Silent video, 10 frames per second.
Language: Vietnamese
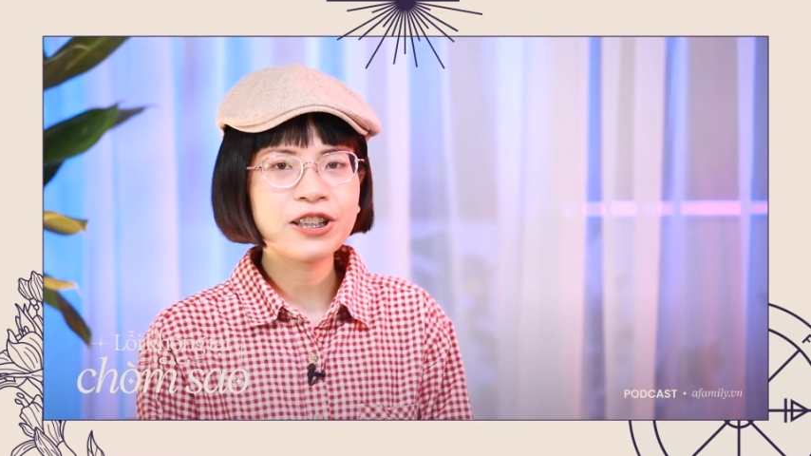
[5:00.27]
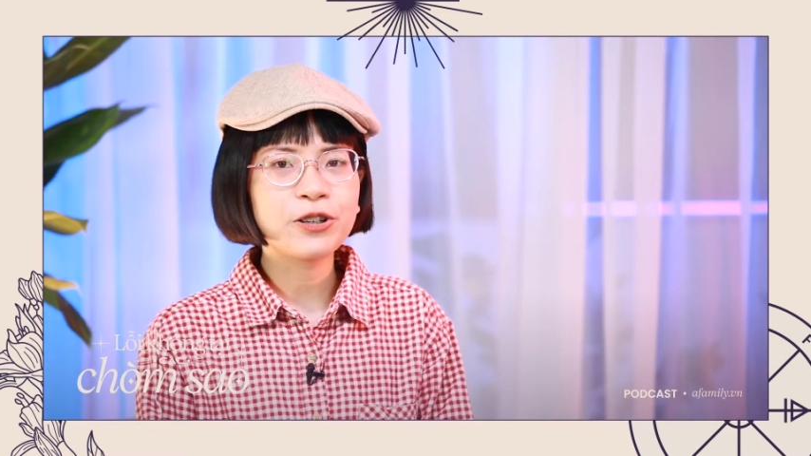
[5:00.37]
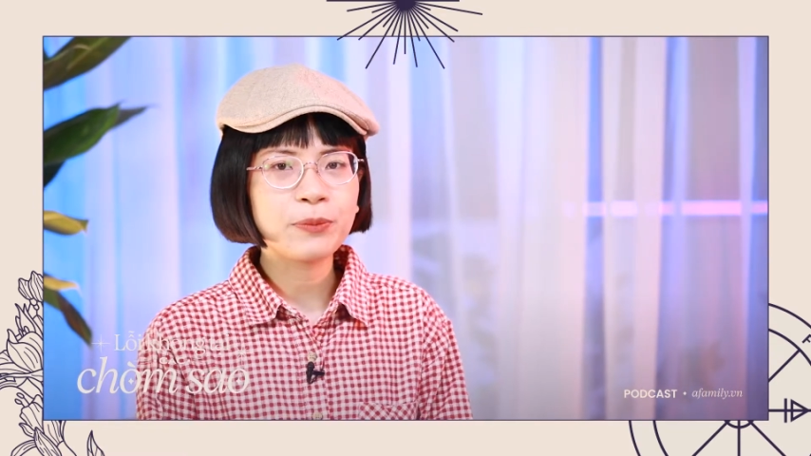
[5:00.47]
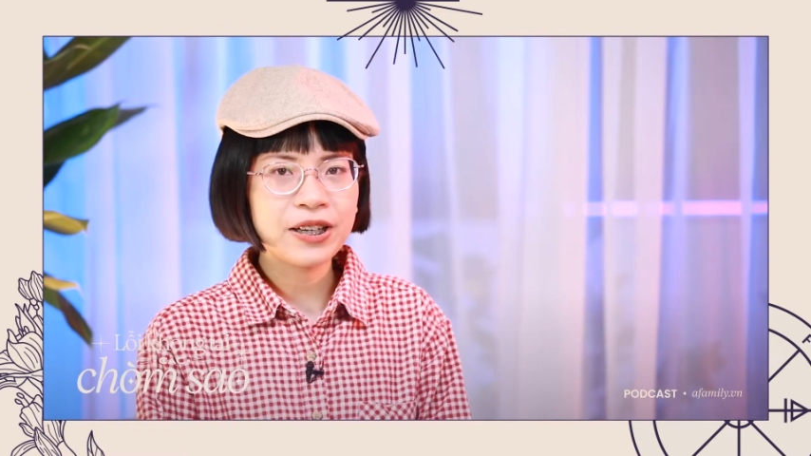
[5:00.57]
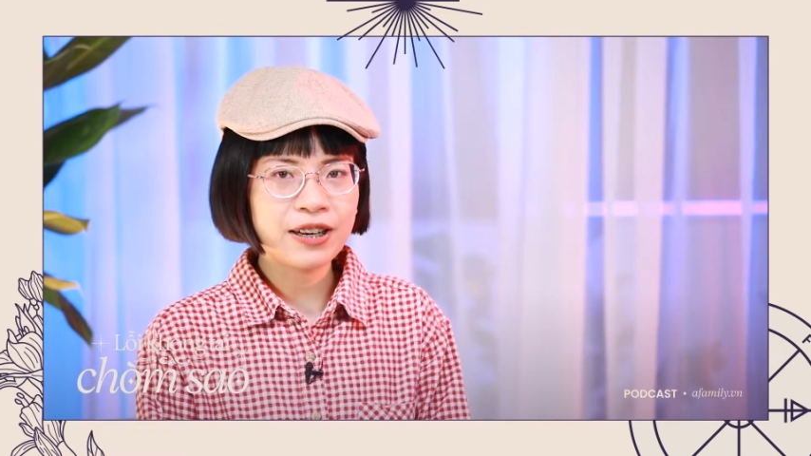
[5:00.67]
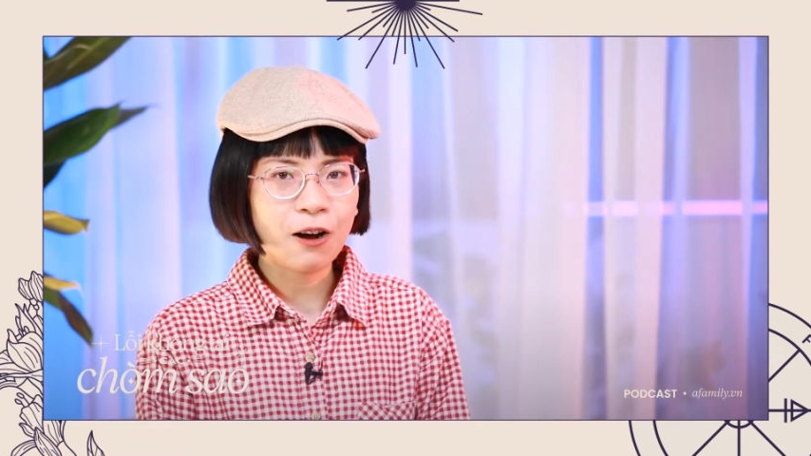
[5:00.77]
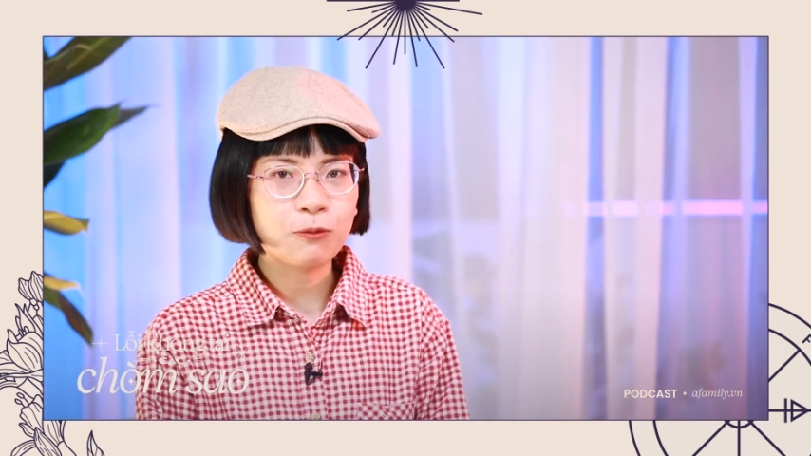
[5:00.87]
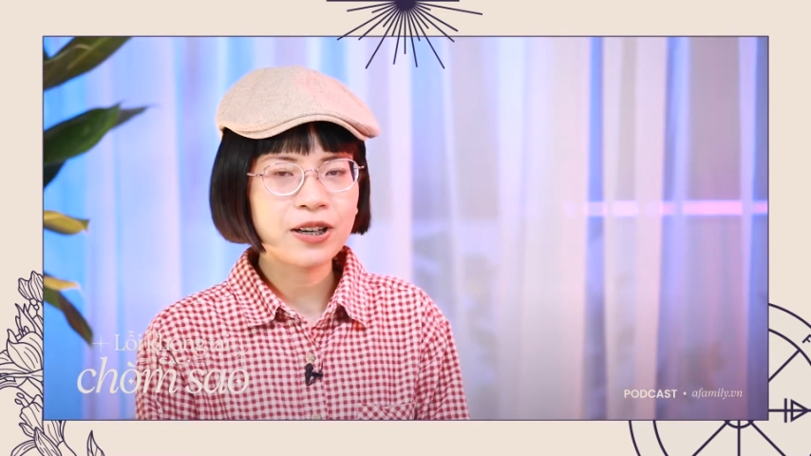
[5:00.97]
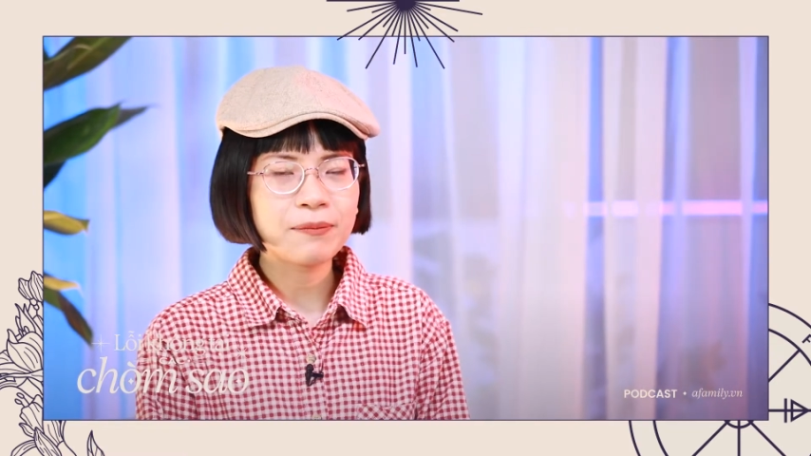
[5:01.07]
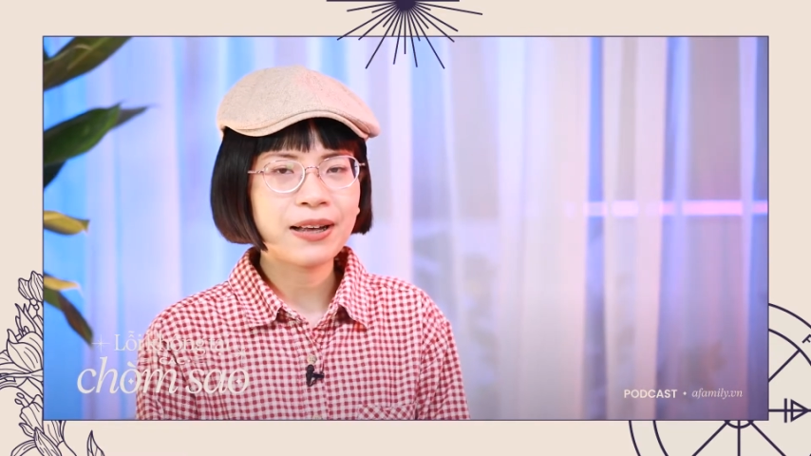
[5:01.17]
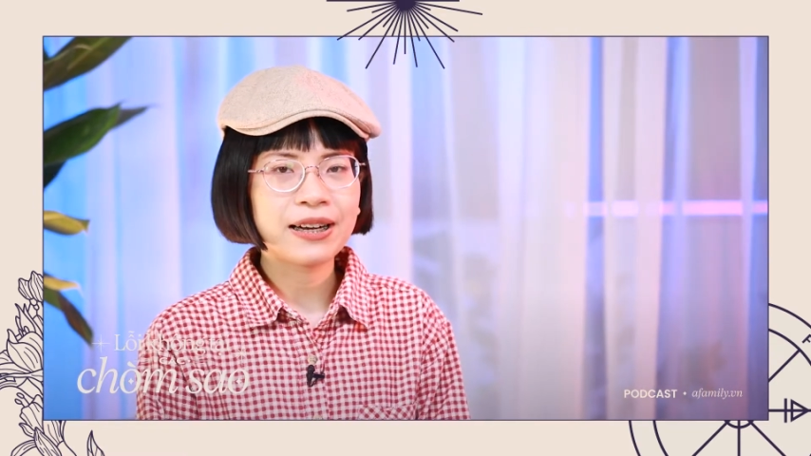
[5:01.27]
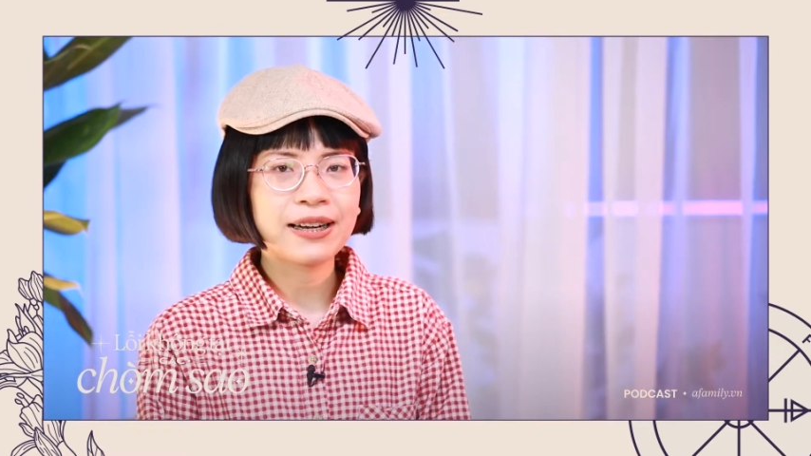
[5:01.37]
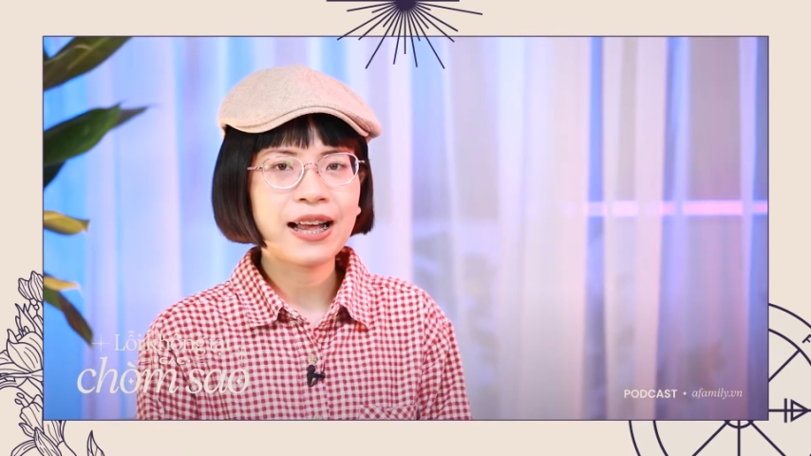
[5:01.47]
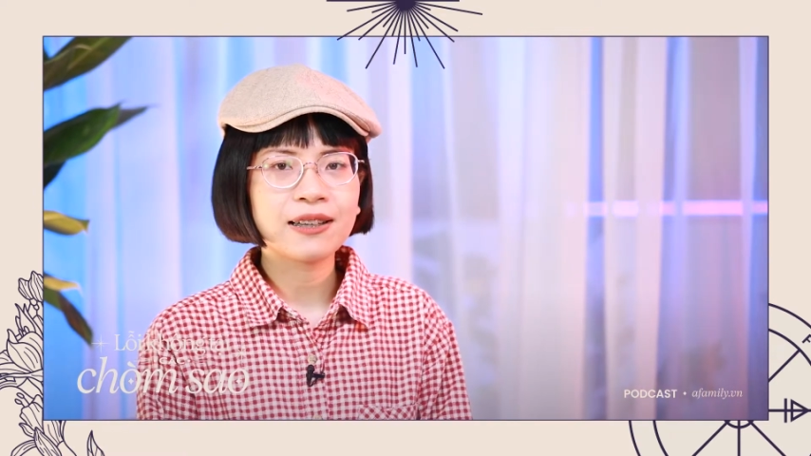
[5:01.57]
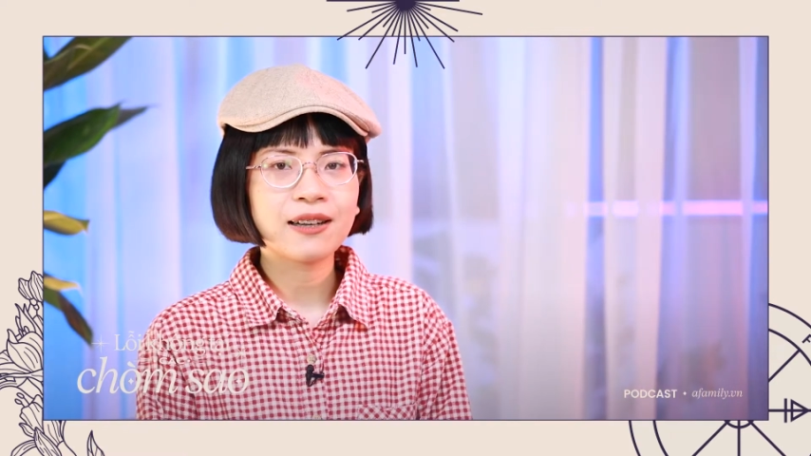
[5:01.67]
quá nhiều biến động các
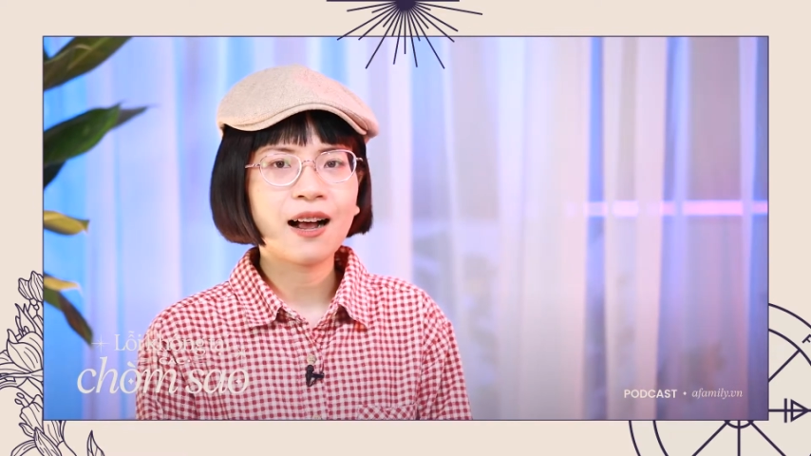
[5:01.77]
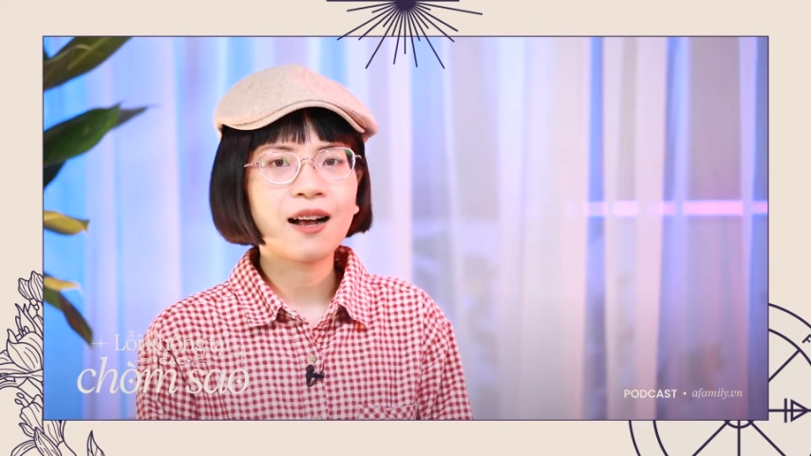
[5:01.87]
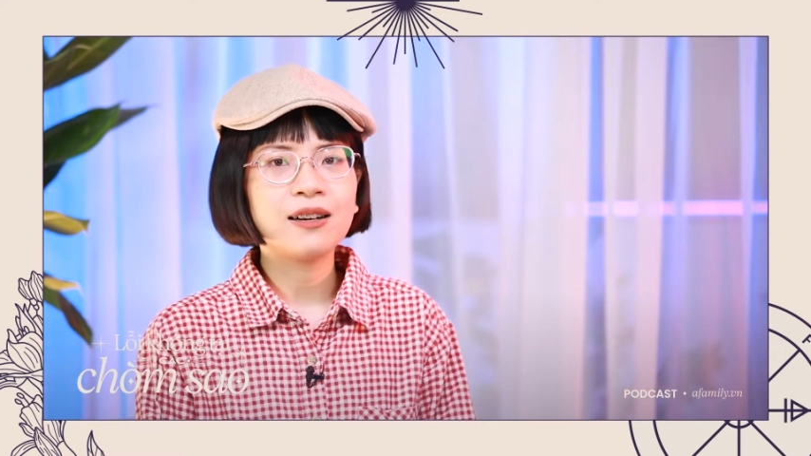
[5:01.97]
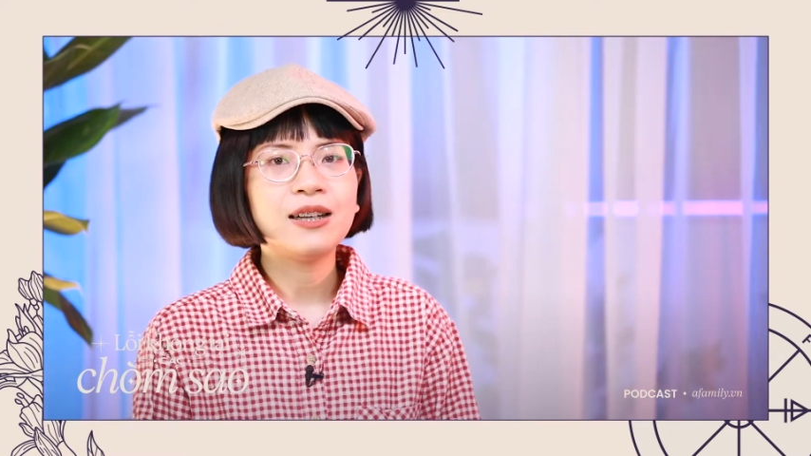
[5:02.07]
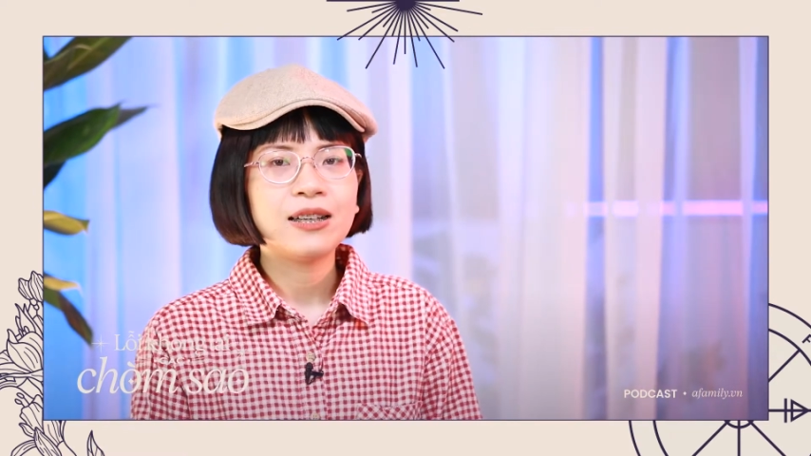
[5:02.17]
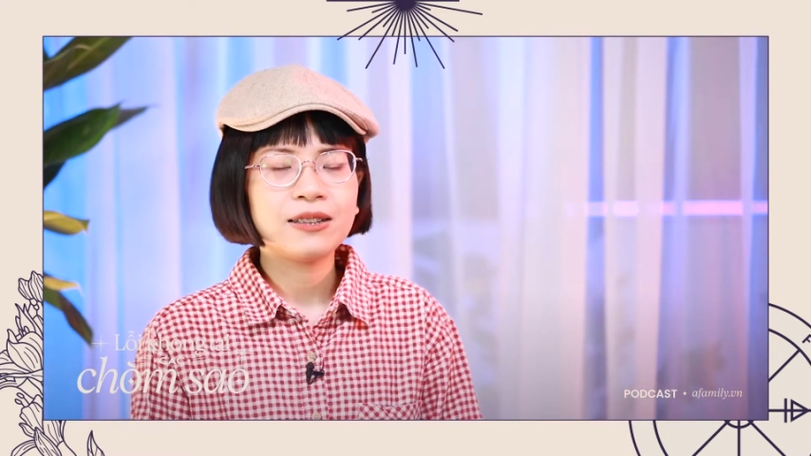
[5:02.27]
bạn đang có